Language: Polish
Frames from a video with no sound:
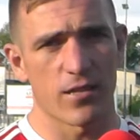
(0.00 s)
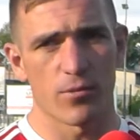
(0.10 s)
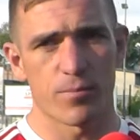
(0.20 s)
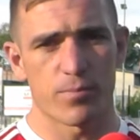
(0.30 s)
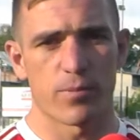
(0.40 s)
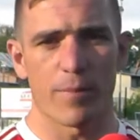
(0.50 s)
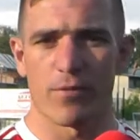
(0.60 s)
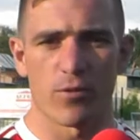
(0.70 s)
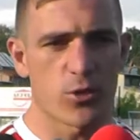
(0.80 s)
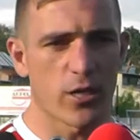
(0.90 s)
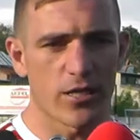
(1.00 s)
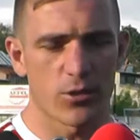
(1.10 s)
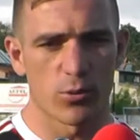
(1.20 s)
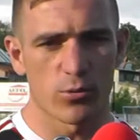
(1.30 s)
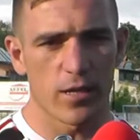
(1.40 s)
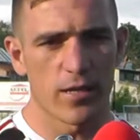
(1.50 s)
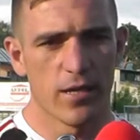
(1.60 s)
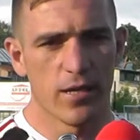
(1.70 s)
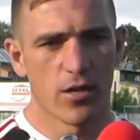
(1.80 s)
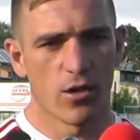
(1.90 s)
No, na pewno przyjechaliśmy tutaj
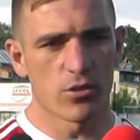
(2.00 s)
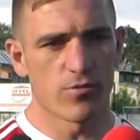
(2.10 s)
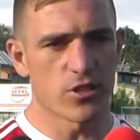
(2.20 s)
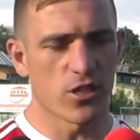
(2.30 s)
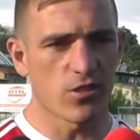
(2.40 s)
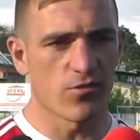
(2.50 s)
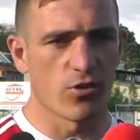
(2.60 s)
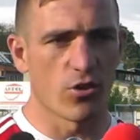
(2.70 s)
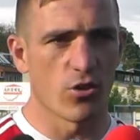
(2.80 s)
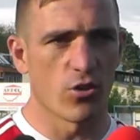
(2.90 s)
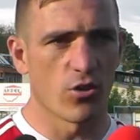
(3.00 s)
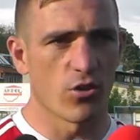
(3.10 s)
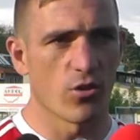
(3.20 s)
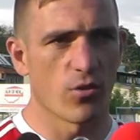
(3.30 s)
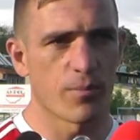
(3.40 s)
o zwycięstwo,